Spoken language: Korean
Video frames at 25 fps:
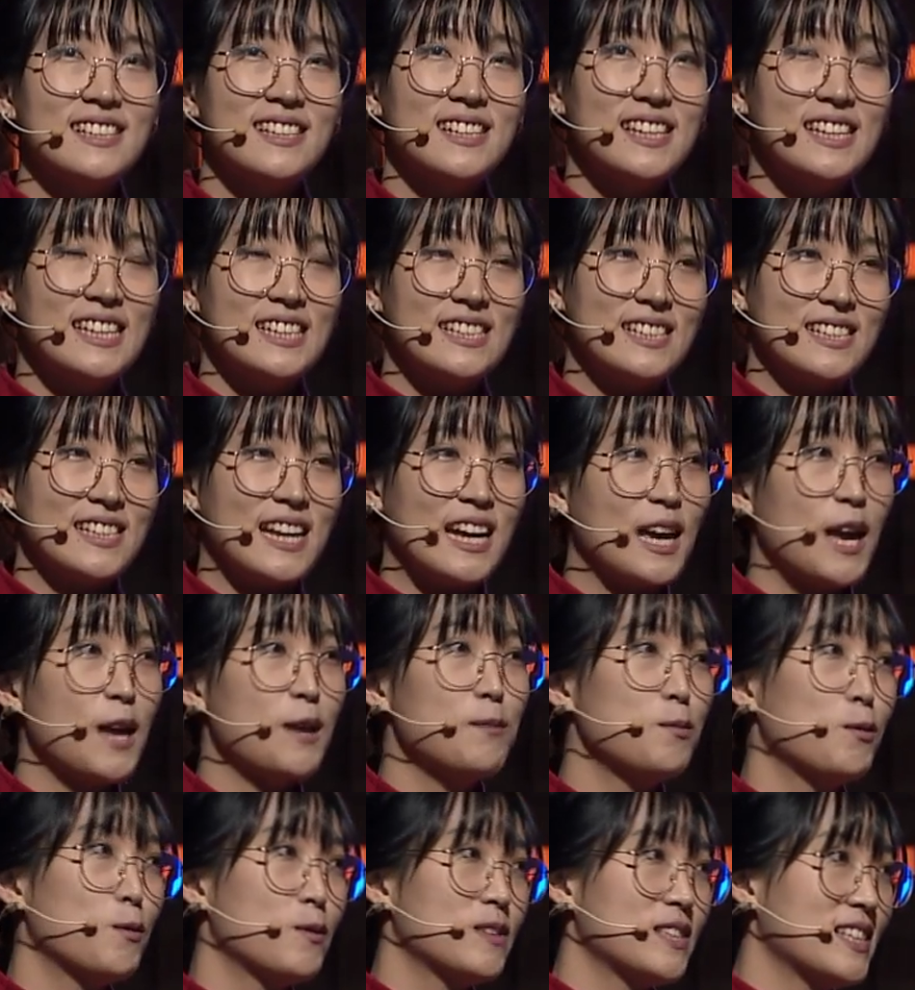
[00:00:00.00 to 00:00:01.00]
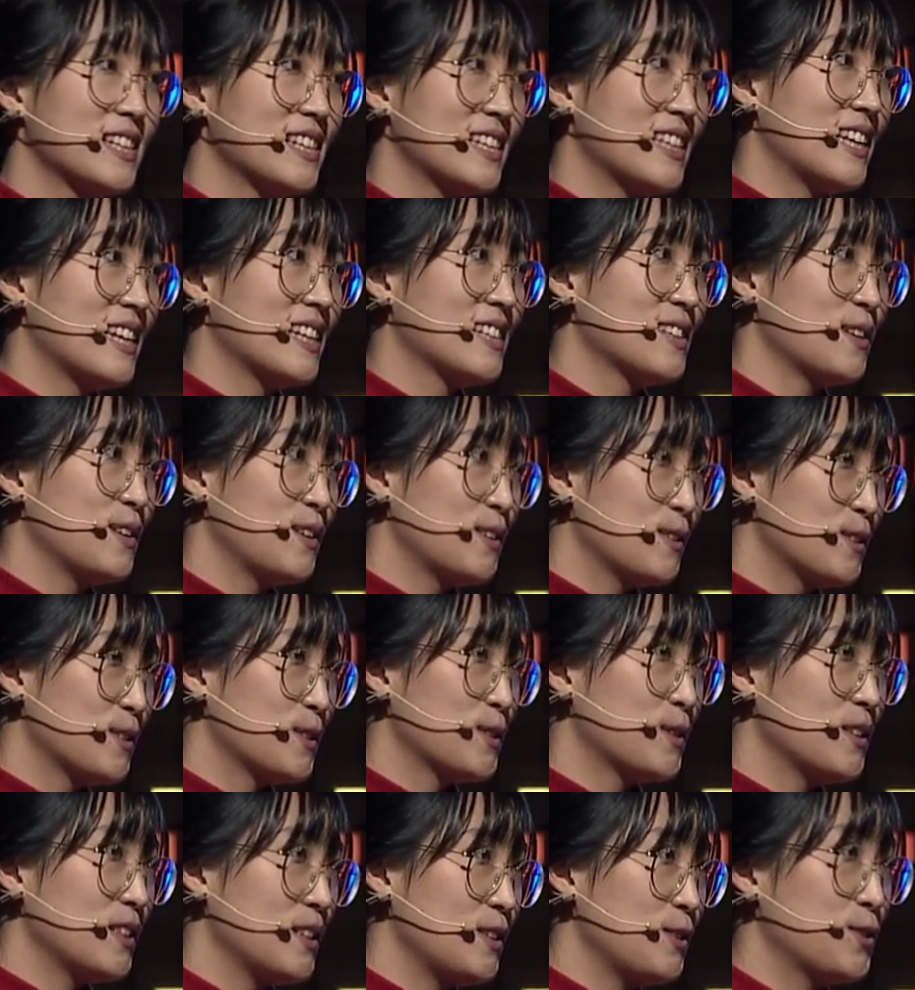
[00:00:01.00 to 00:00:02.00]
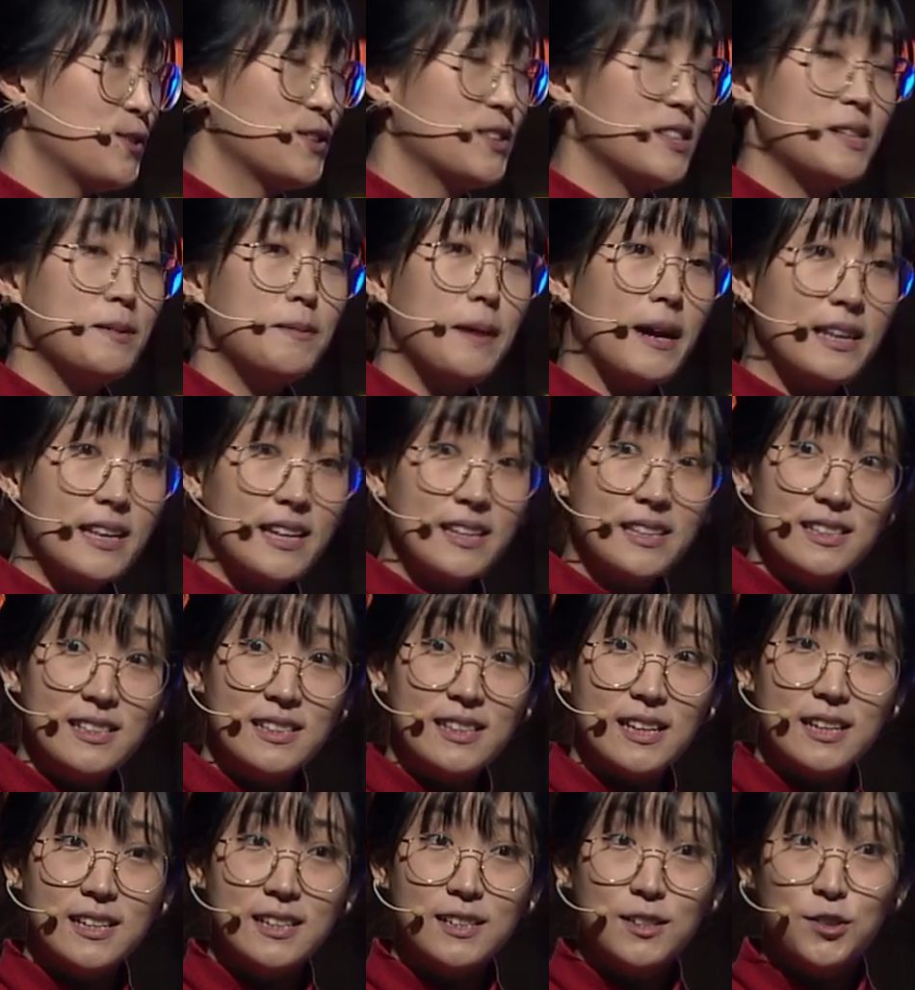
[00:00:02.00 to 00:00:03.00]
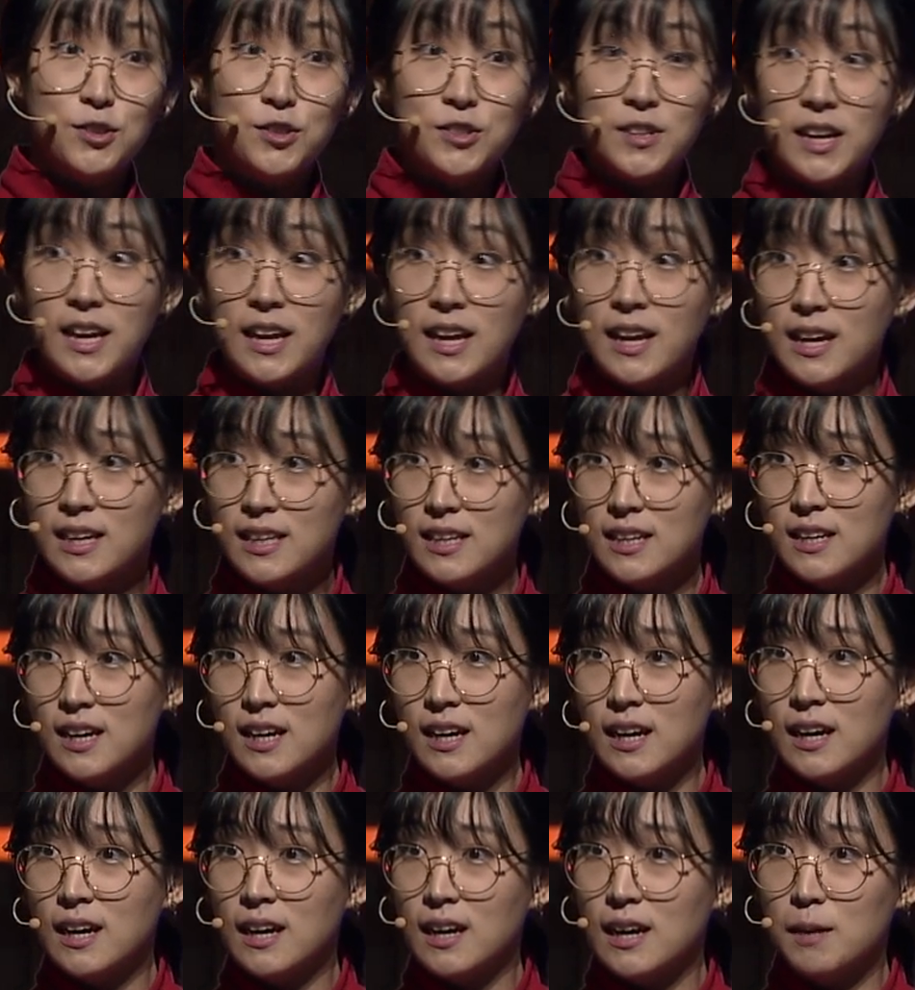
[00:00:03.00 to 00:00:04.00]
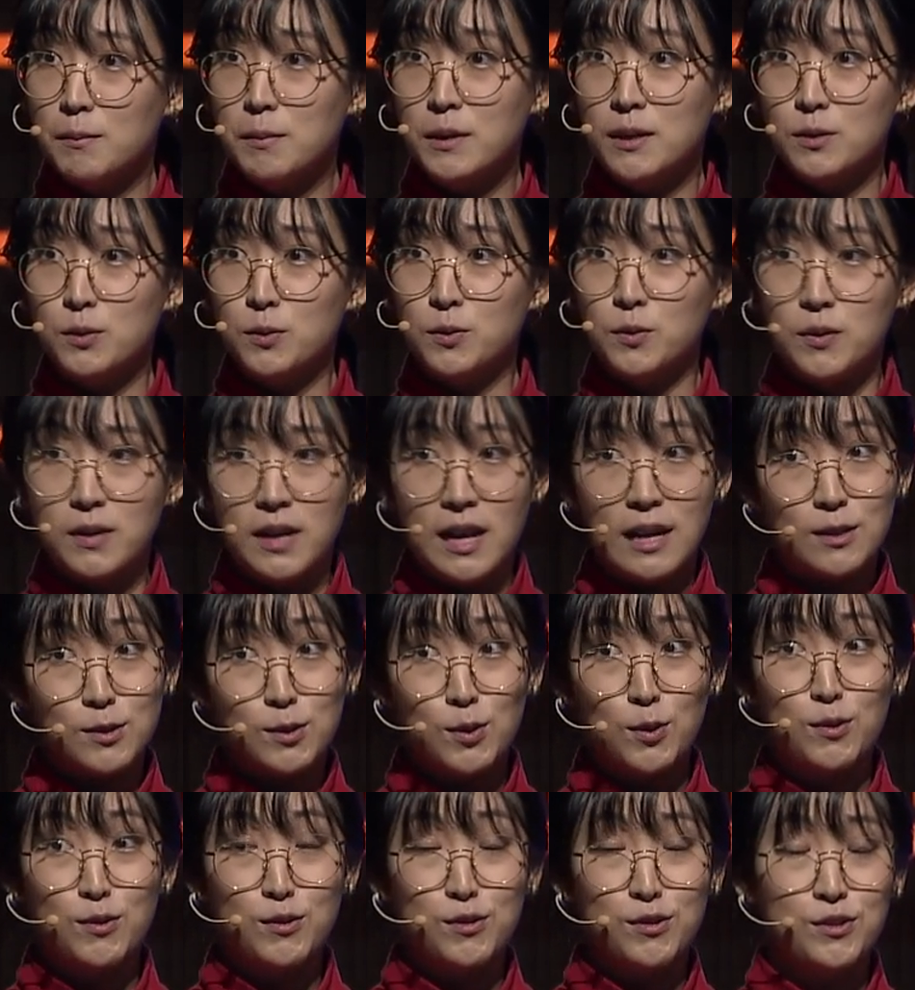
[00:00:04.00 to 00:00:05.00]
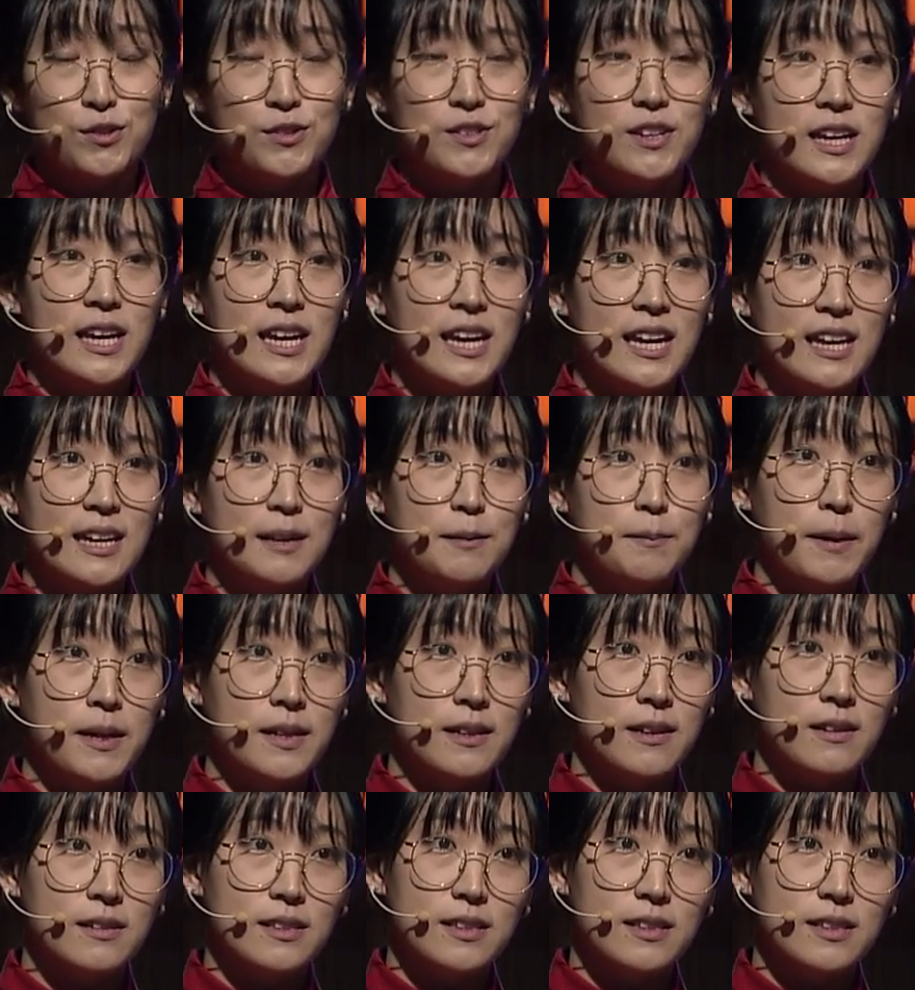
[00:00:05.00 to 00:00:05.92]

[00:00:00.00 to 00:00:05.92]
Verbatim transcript: 특히 이제 장애인 복지에 대해서 이런저런 이슈들이 많았는데 그 중에 하나가 아마도 강서구의 발,